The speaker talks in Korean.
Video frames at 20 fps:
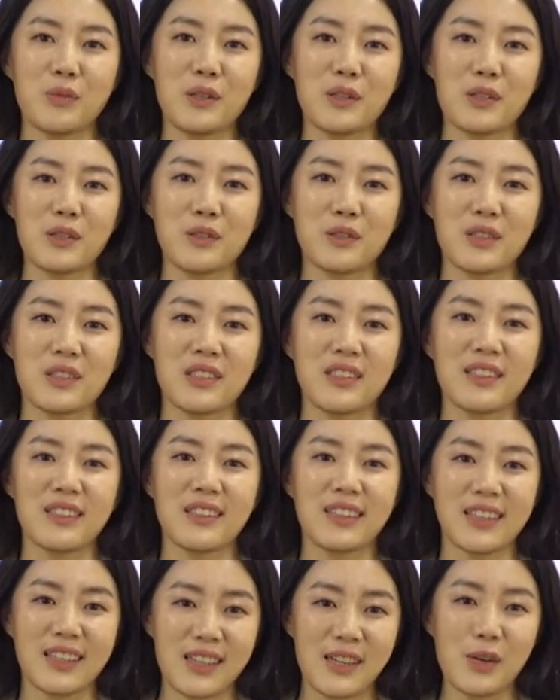두 번째
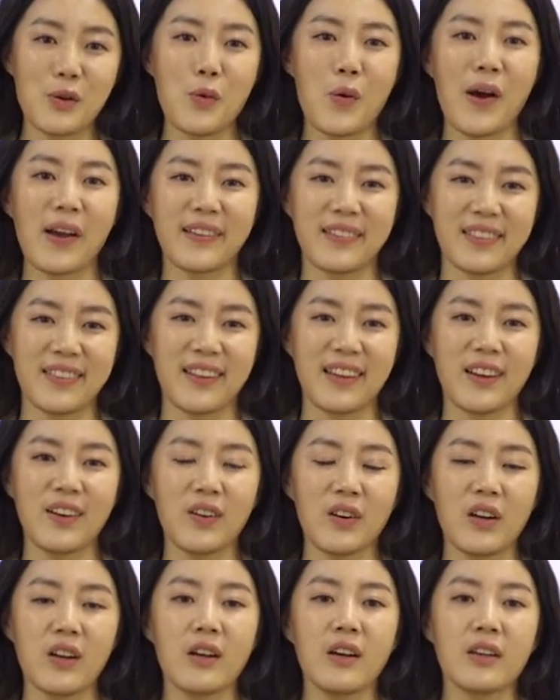도시는
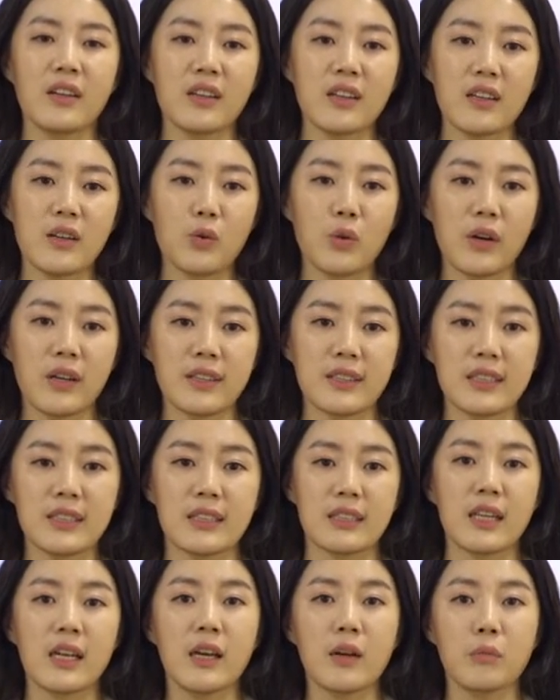끼리고아인데요.
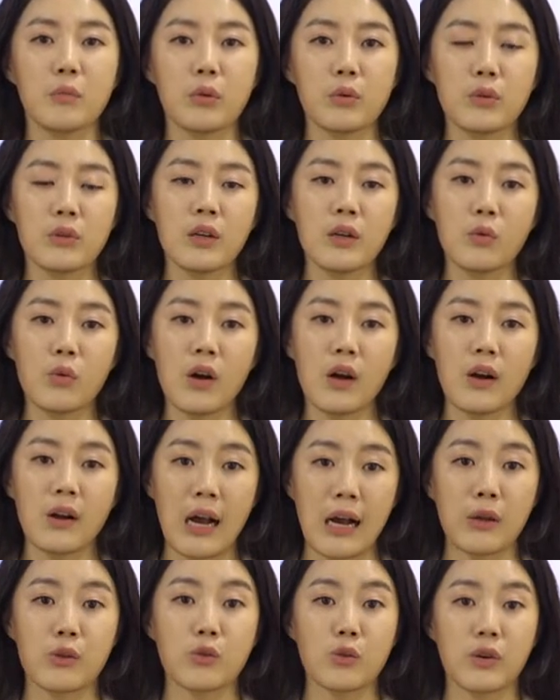끼리고아는
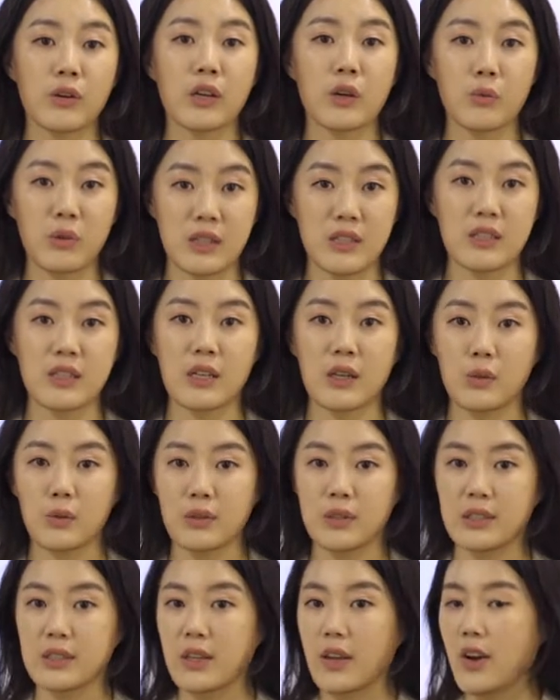모타과 고강 유역에
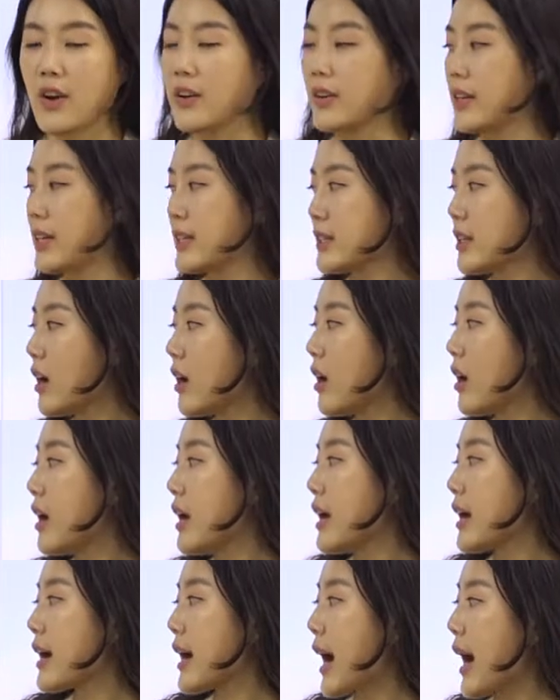위치하고 있어요. 그래서
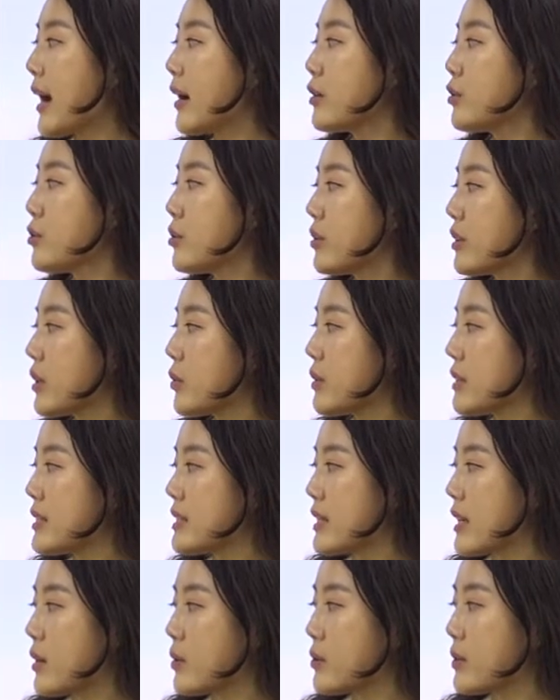강 유역에
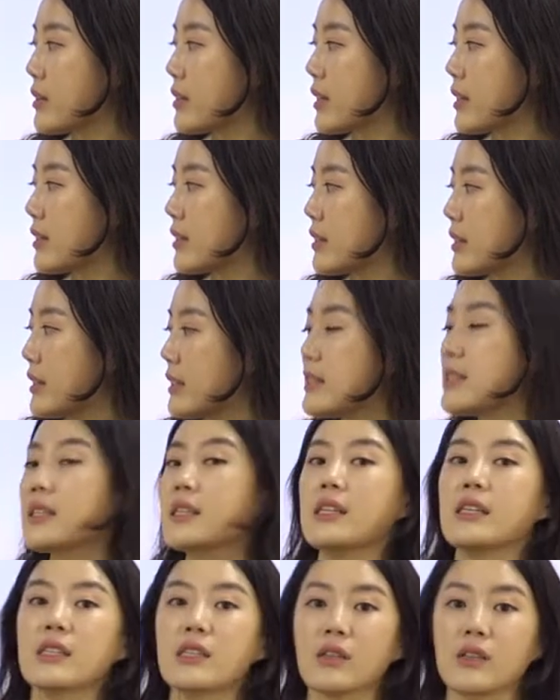위치하고 있다는 이
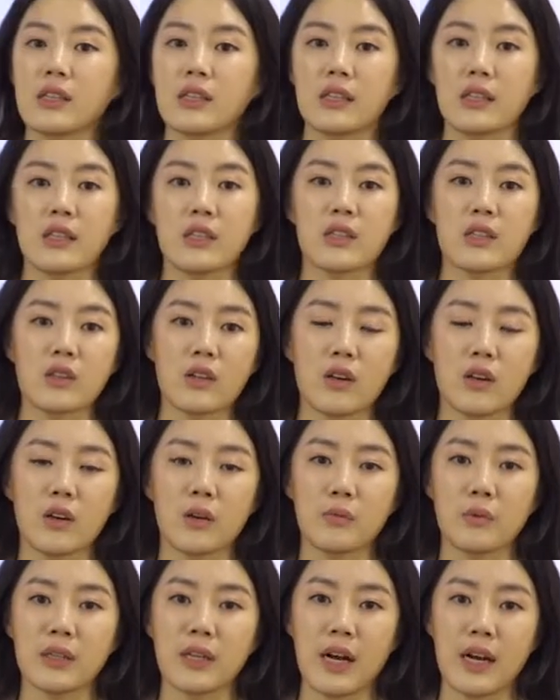지리적인
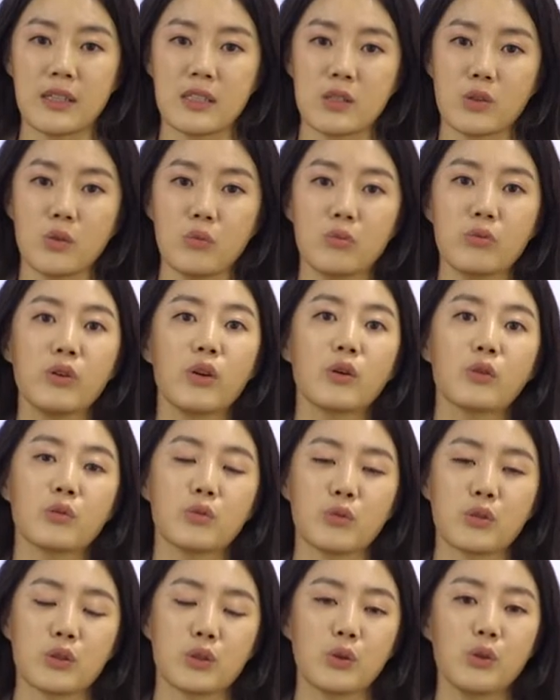이점을 가지고
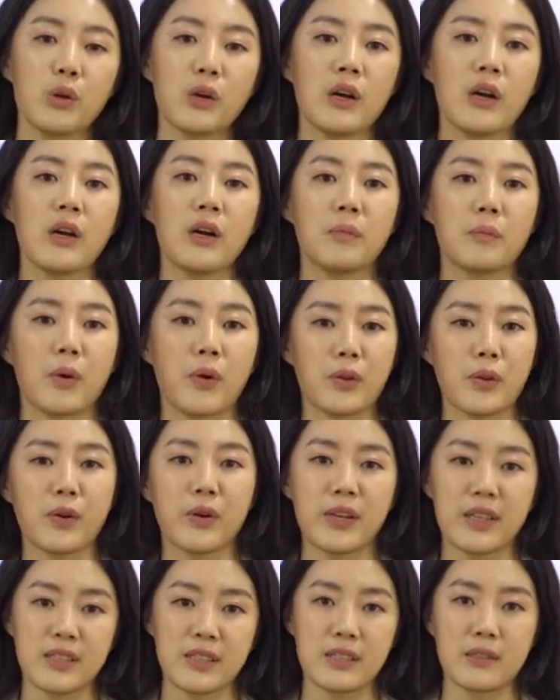무역 도시로
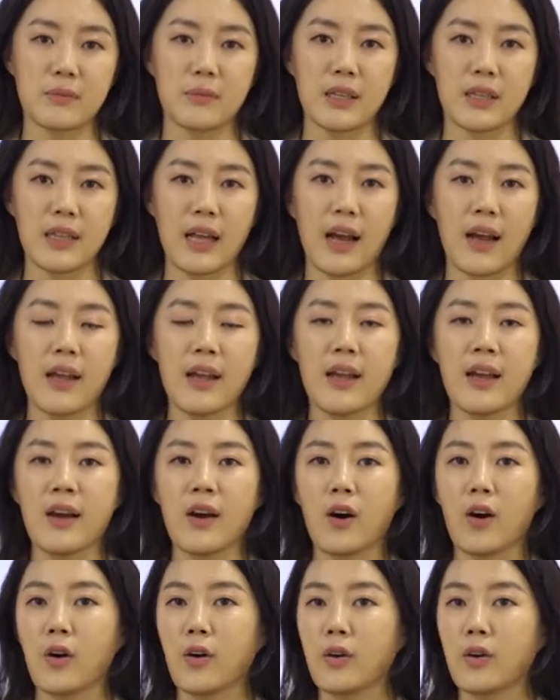번영했습니다.